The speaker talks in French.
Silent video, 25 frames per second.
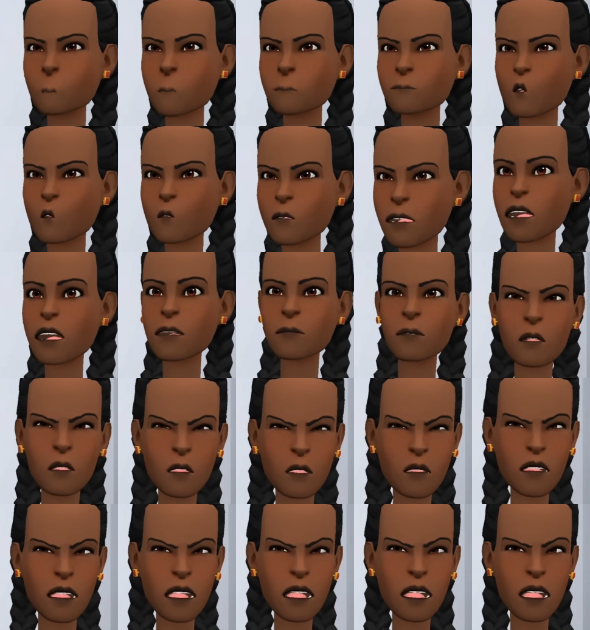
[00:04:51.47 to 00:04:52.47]
Mon père
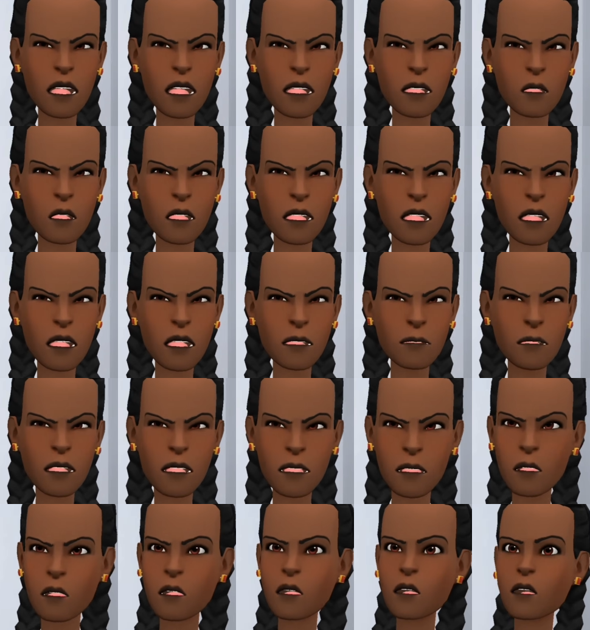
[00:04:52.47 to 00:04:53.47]
parle avec quelqu'un de très
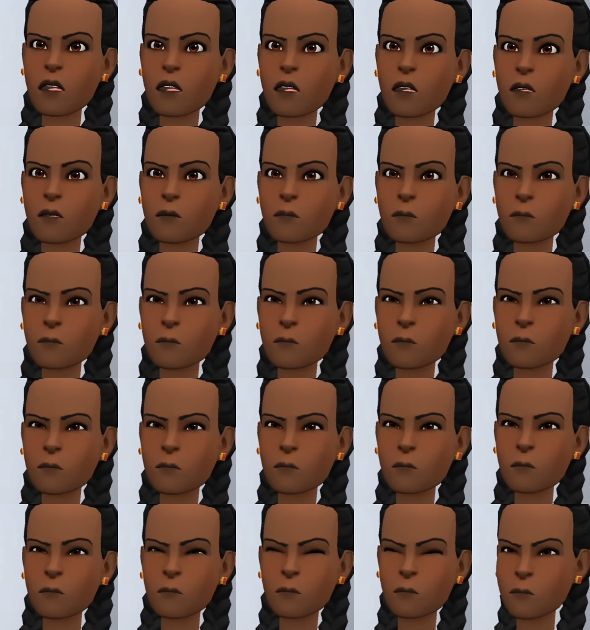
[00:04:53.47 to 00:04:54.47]
bizarre.
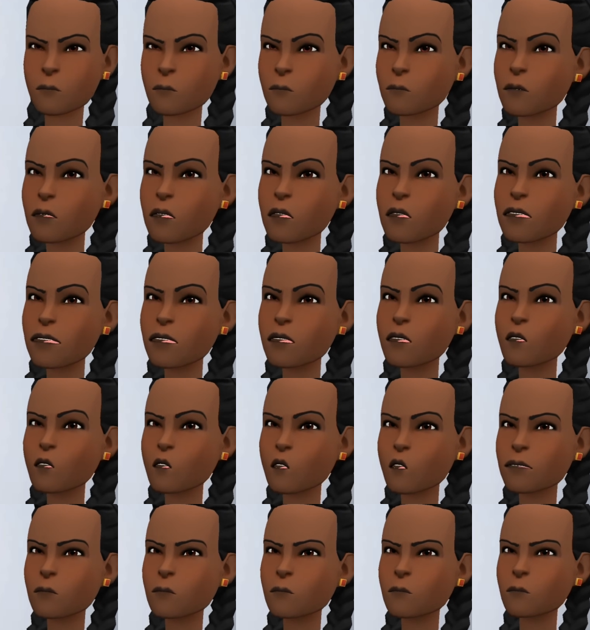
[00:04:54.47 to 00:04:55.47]

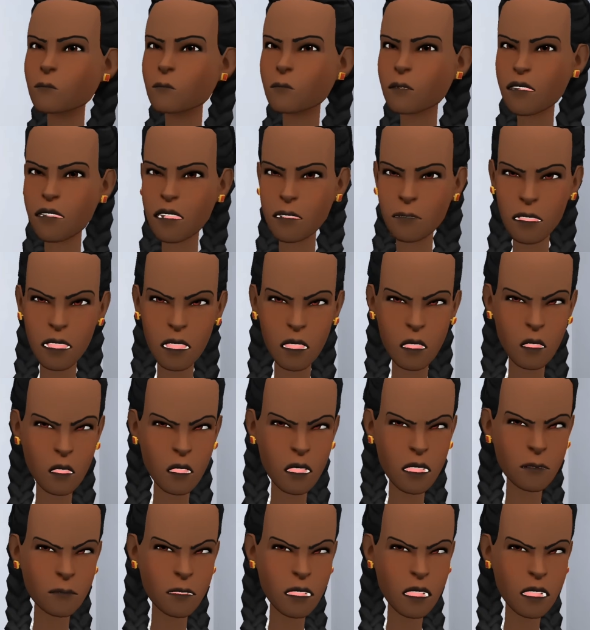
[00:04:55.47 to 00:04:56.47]
Alors, je vais me
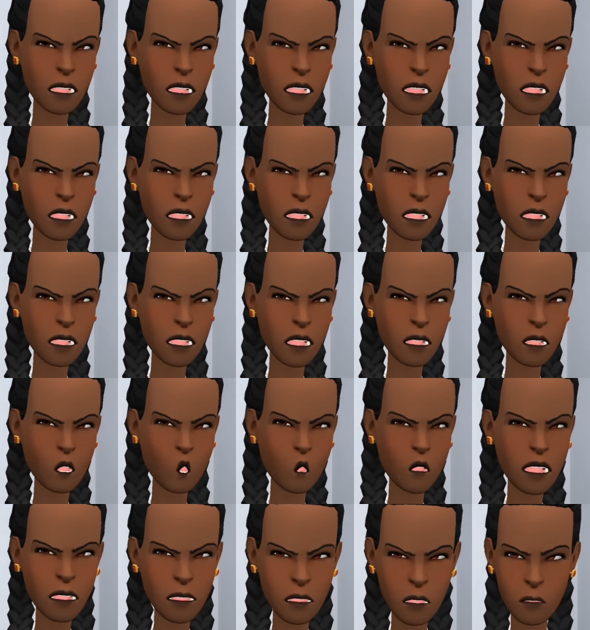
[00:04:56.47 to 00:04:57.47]
cacher pour écouter leur
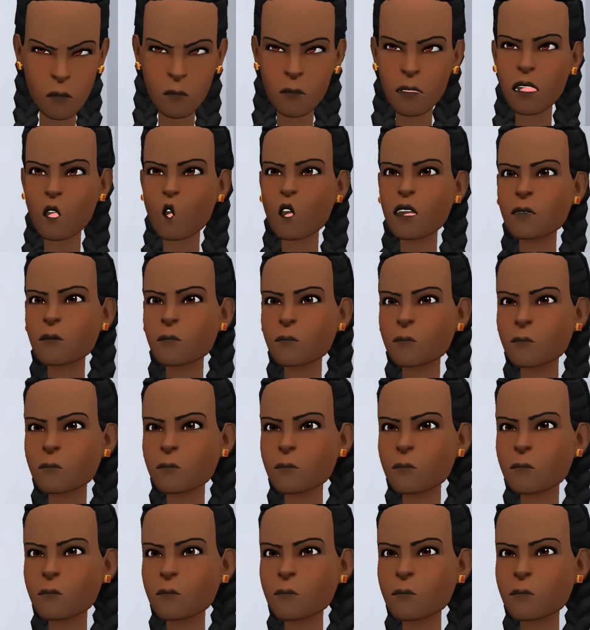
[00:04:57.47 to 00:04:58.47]
conversation.
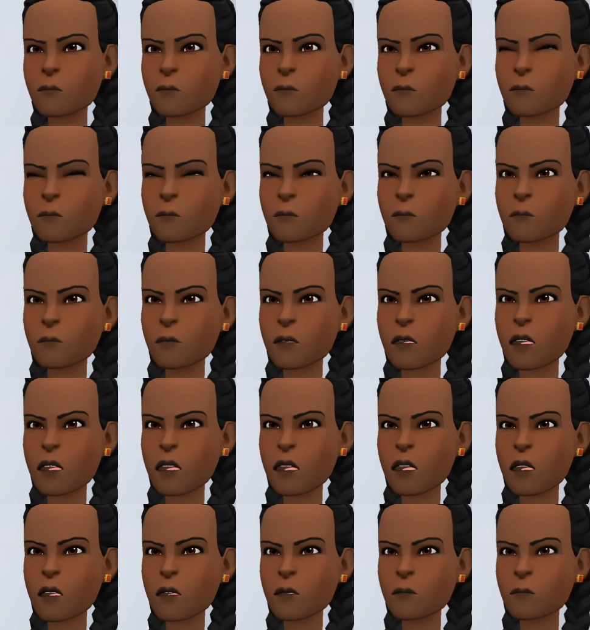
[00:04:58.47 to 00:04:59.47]

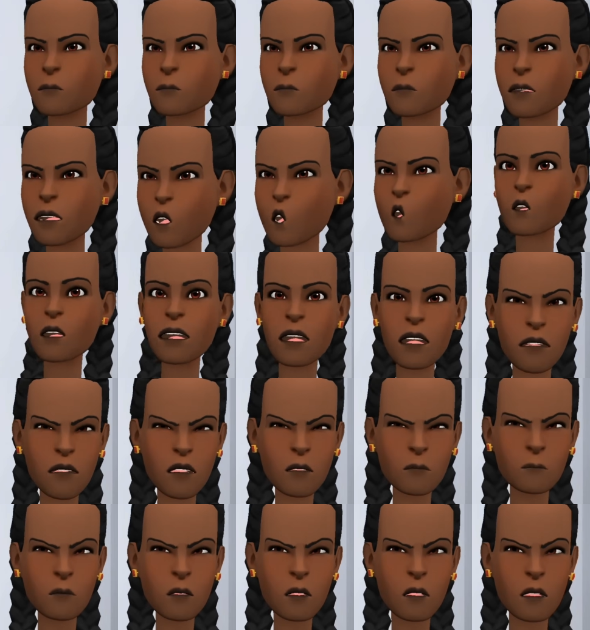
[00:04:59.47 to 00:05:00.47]
Car, dans cette
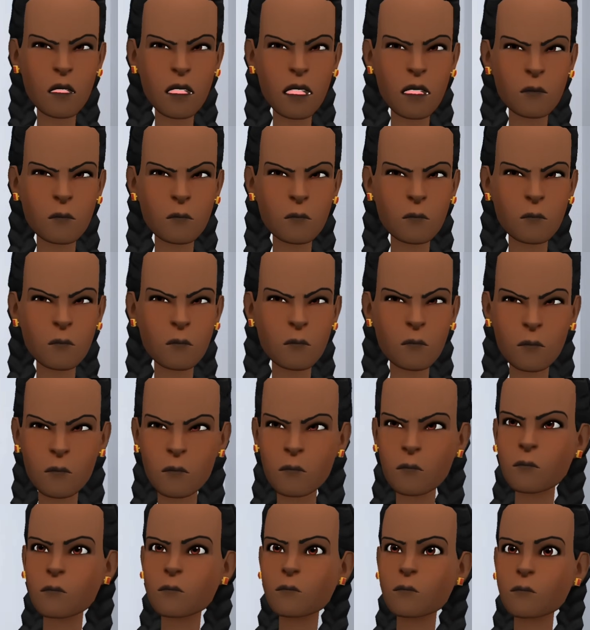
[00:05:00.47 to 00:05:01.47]
famille,
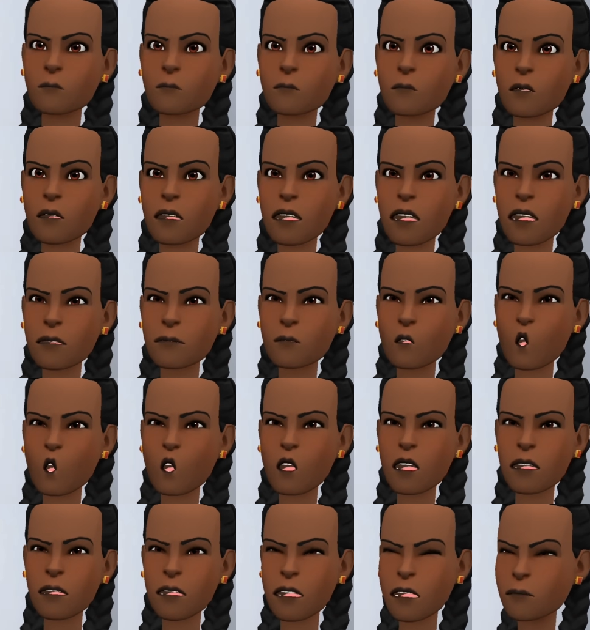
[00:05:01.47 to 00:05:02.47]
tout le
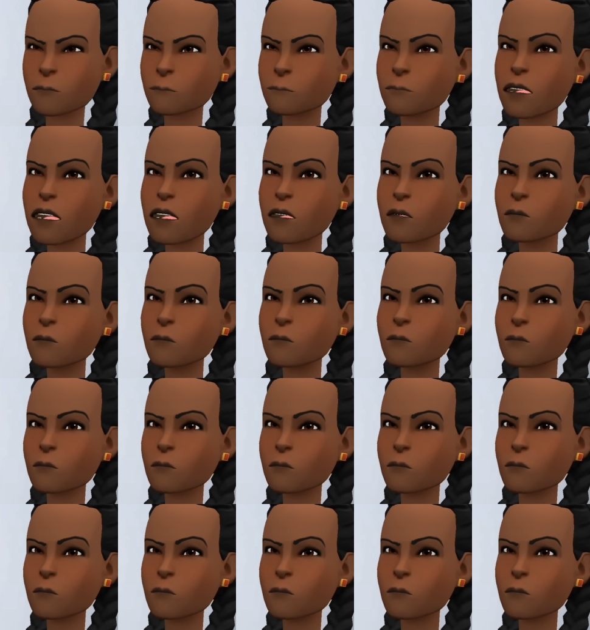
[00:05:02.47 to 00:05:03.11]
monde est suspect.